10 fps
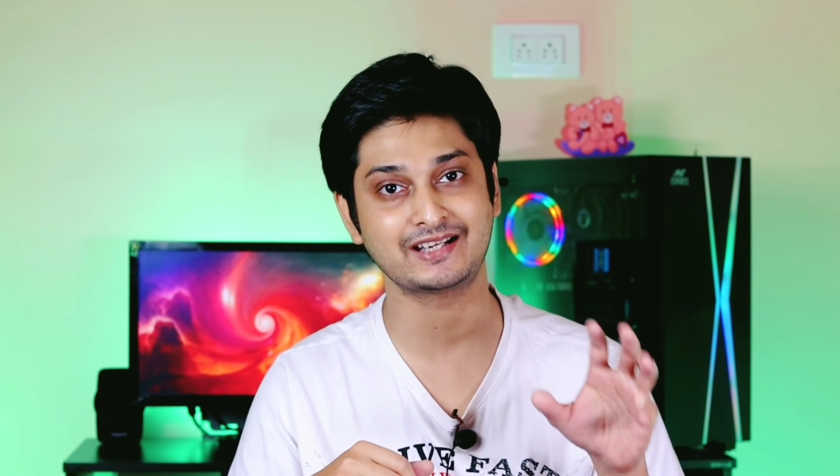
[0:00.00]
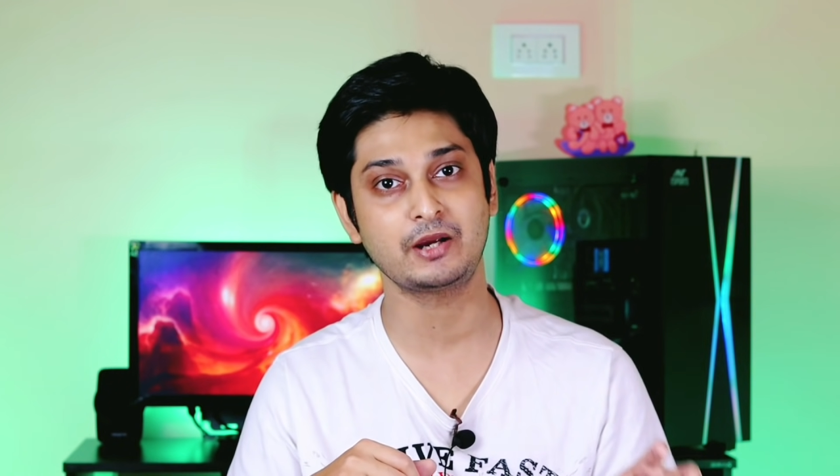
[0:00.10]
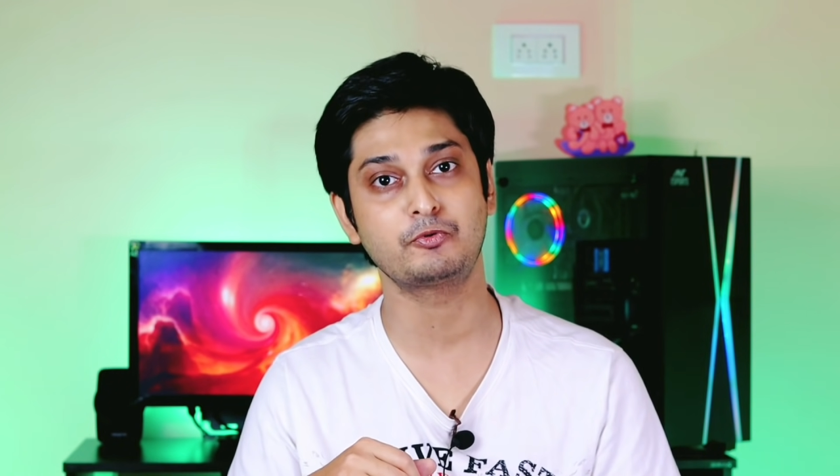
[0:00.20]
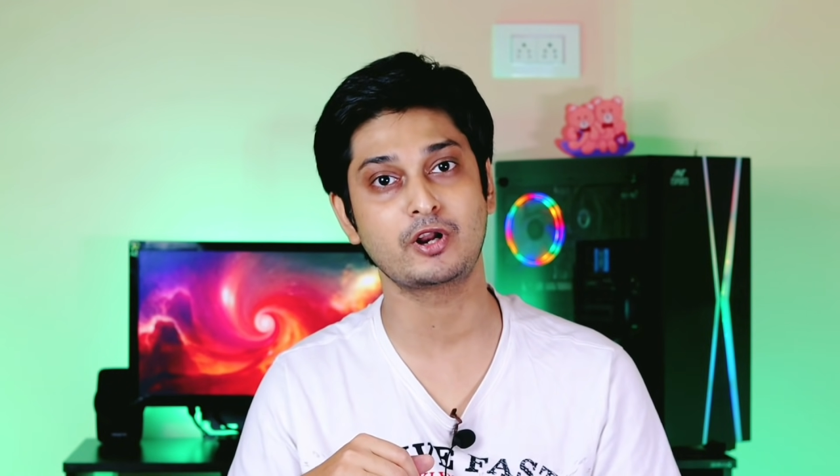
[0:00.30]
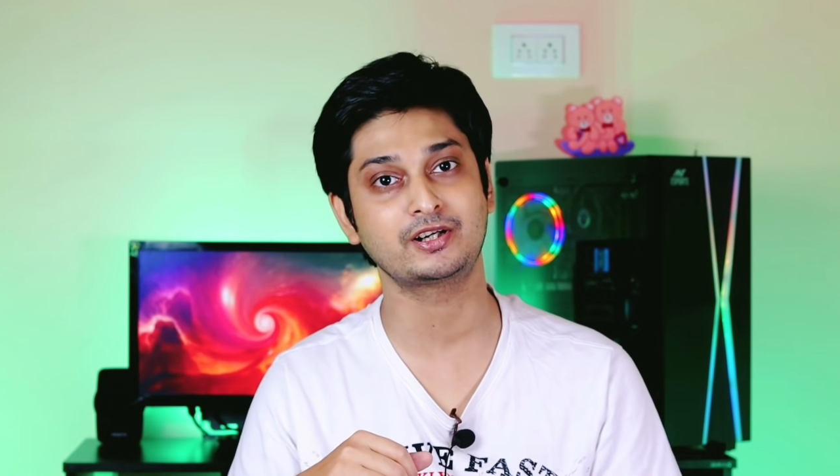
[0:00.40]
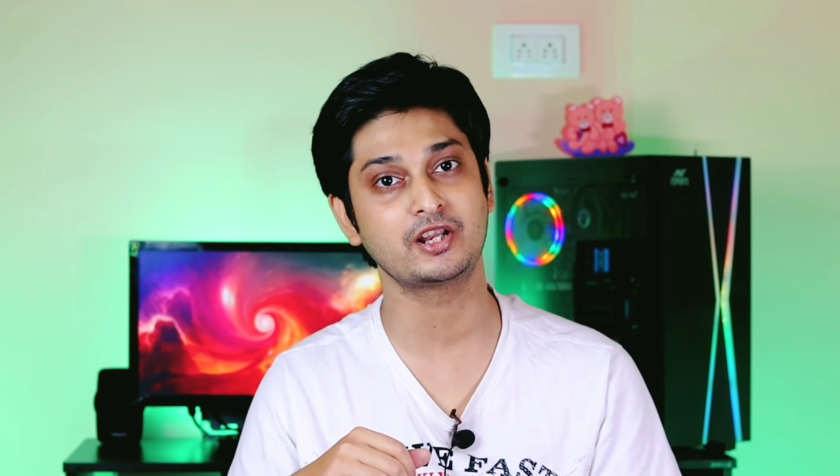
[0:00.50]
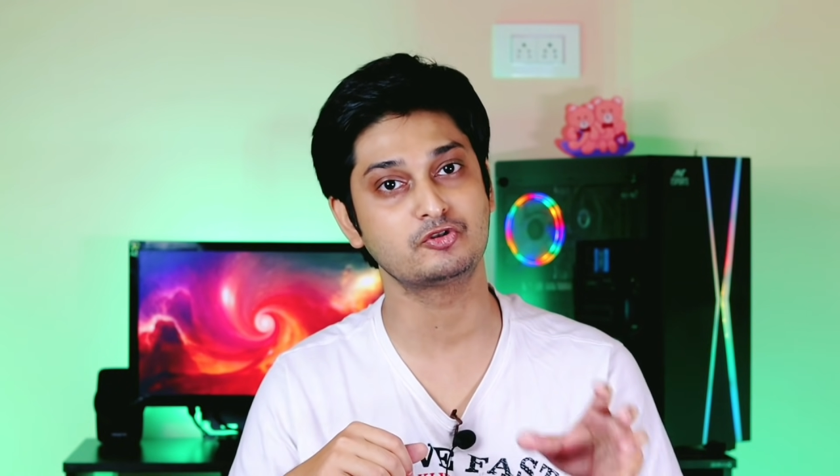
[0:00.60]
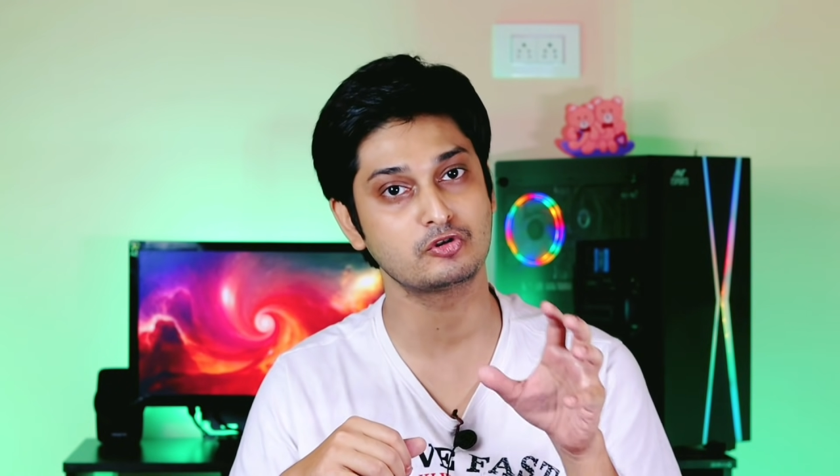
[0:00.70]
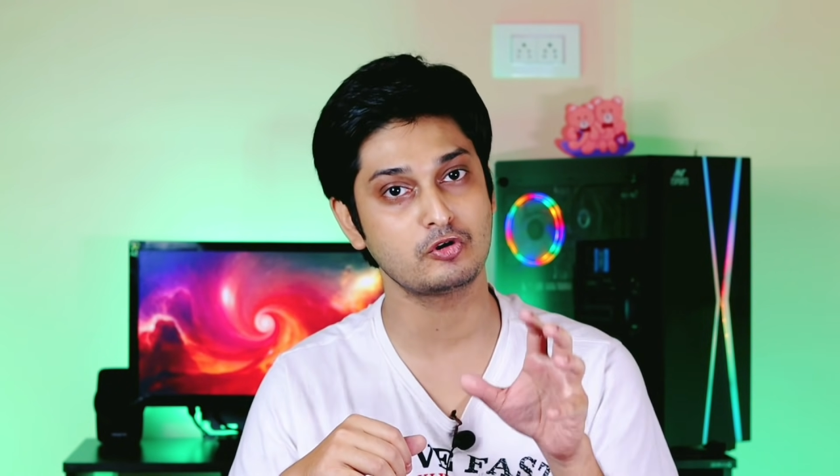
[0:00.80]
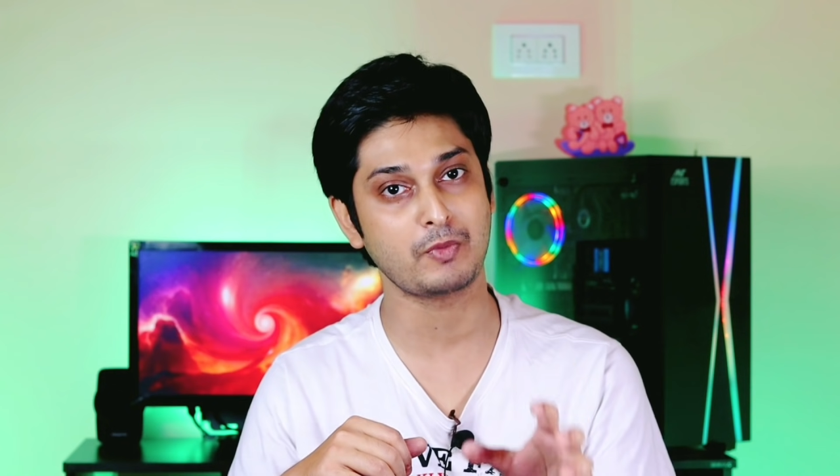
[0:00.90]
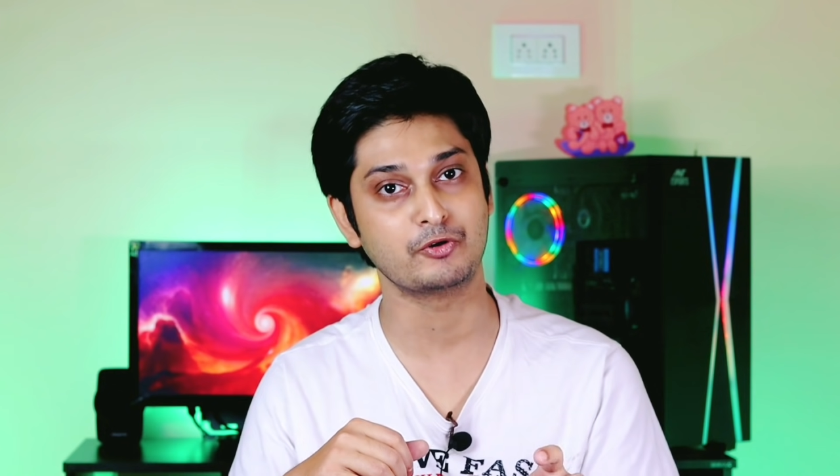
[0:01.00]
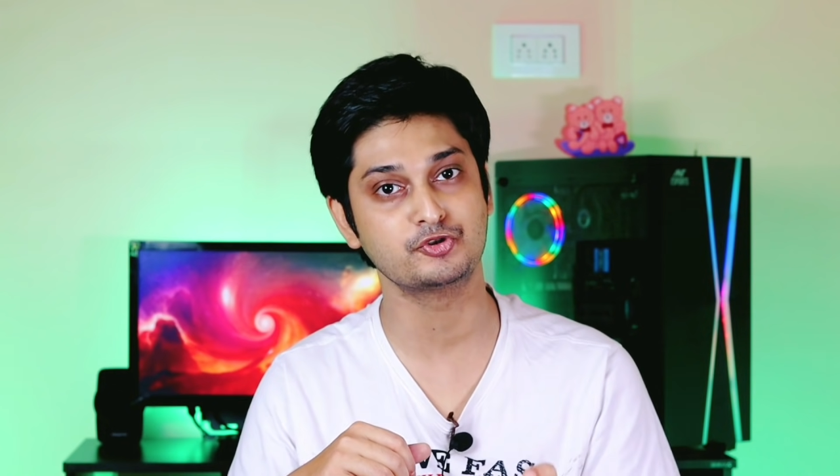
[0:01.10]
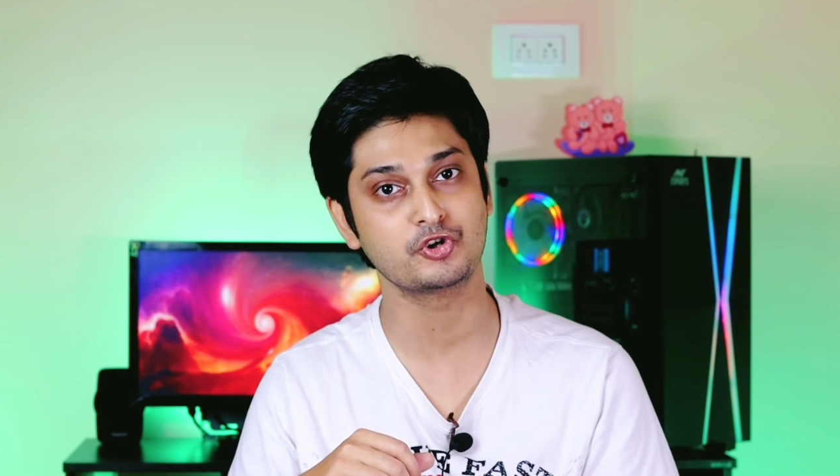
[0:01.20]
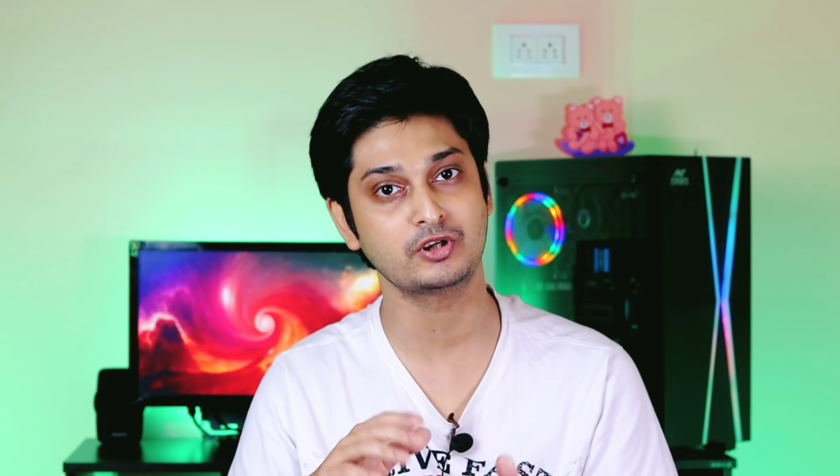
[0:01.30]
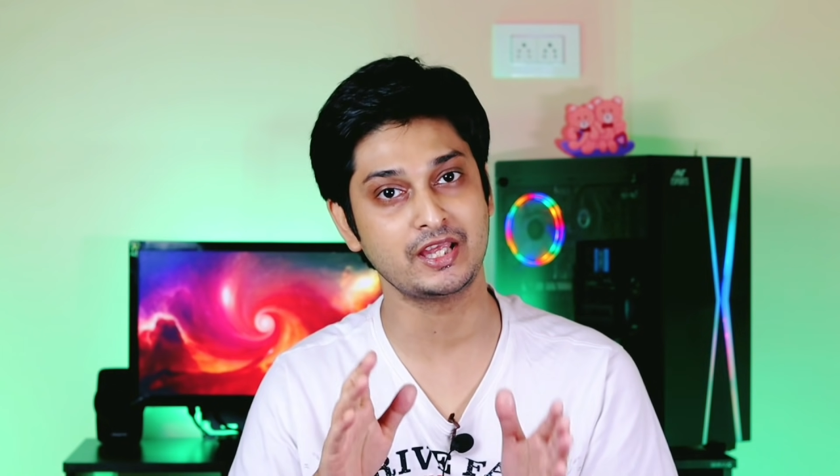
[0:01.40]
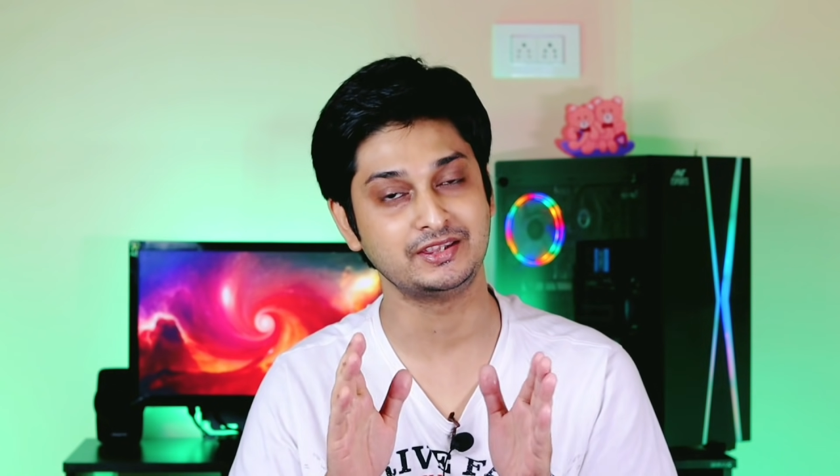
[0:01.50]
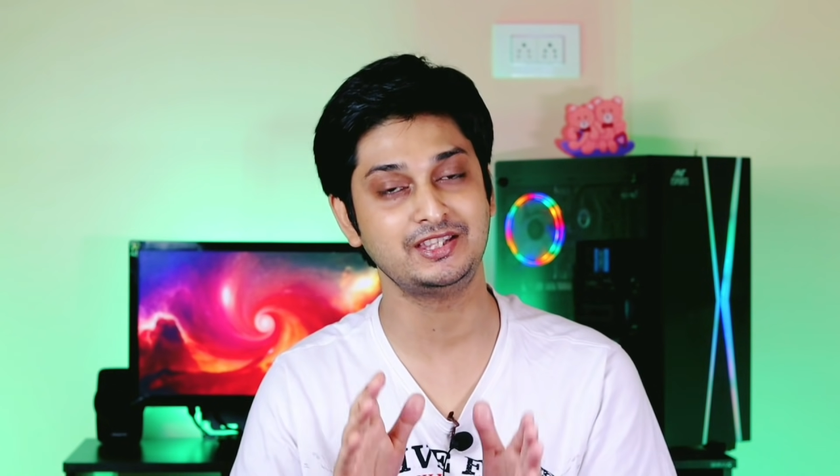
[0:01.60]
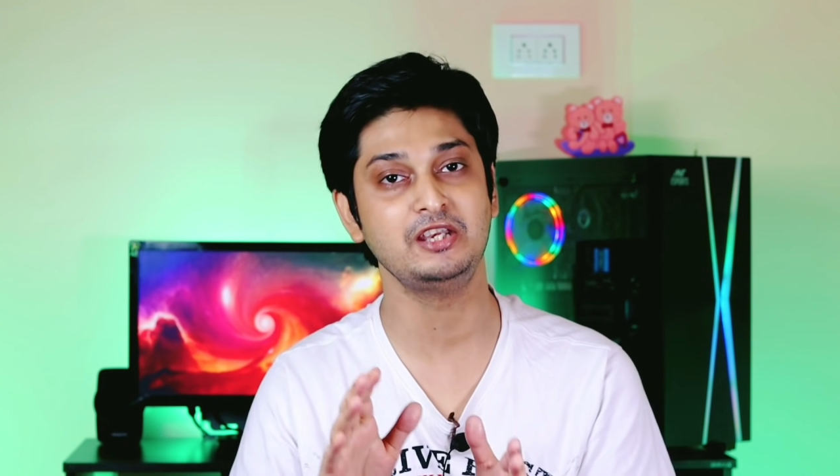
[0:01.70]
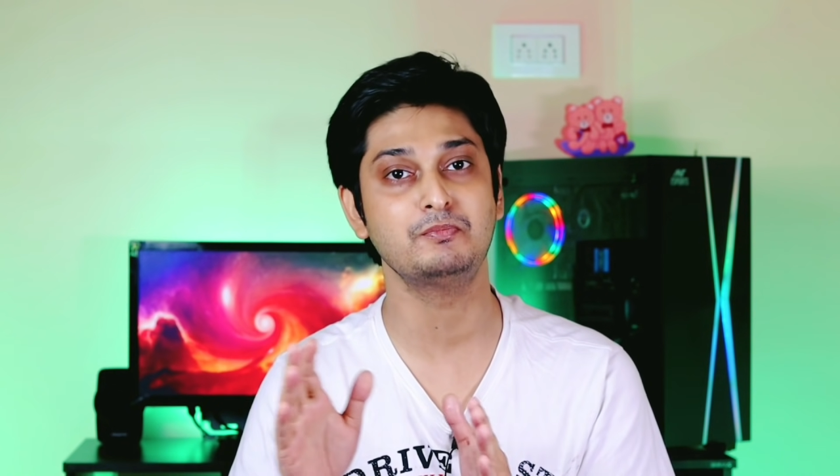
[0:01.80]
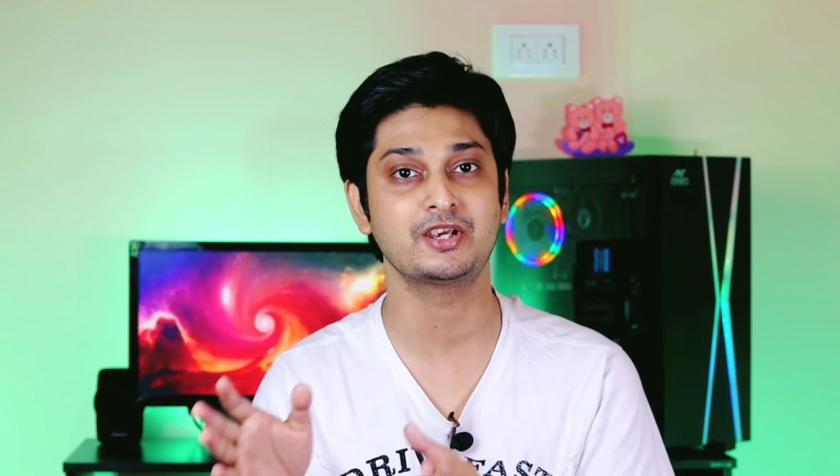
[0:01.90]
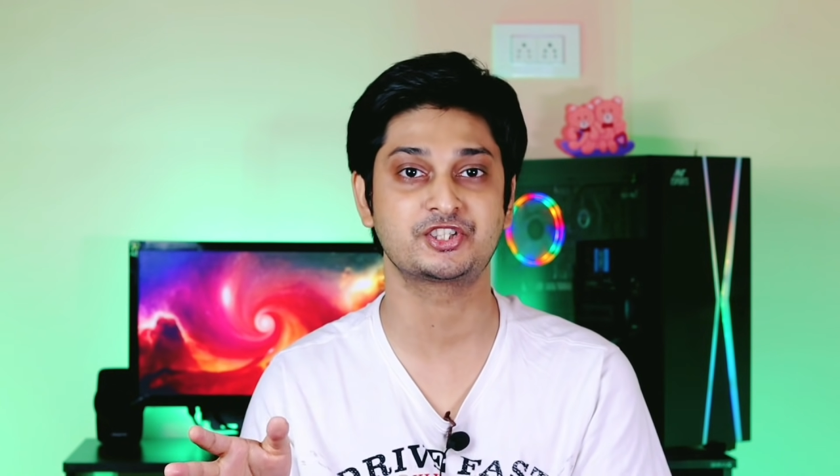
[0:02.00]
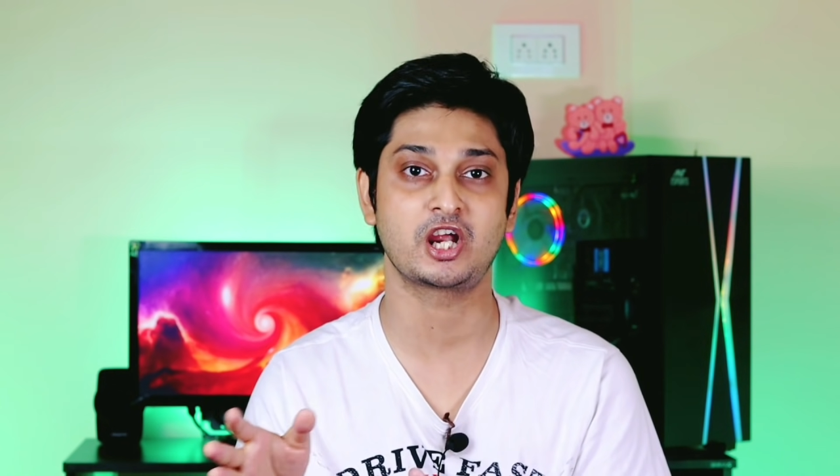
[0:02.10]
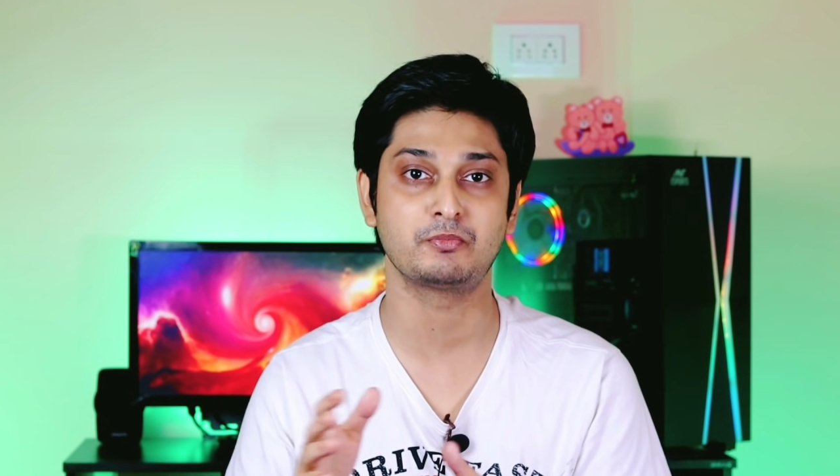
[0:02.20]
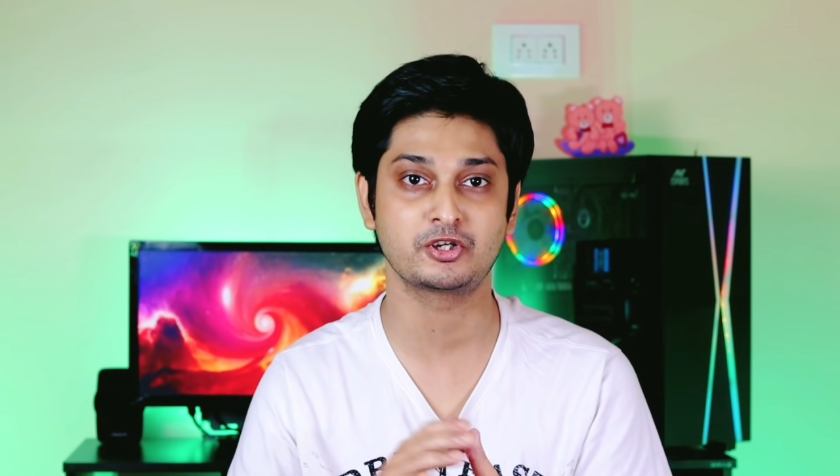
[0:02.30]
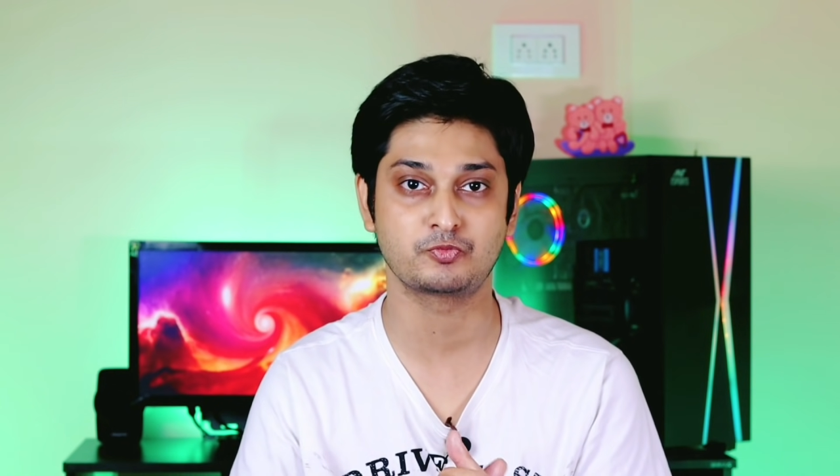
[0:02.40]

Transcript: একটা প্রোডাক্টের জন্য মানুষজনকে তিন মাস চার